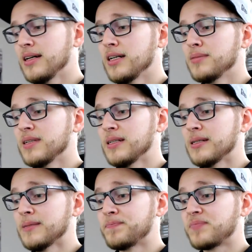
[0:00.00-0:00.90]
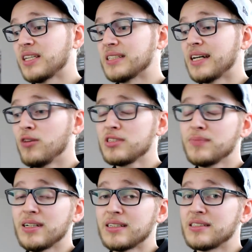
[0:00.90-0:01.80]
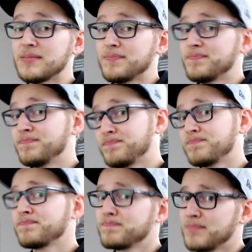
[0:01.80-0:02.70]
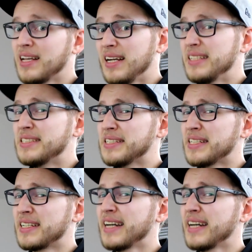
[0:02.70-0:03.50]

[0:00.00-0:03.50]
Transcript: aber das Ausmaß hält sich in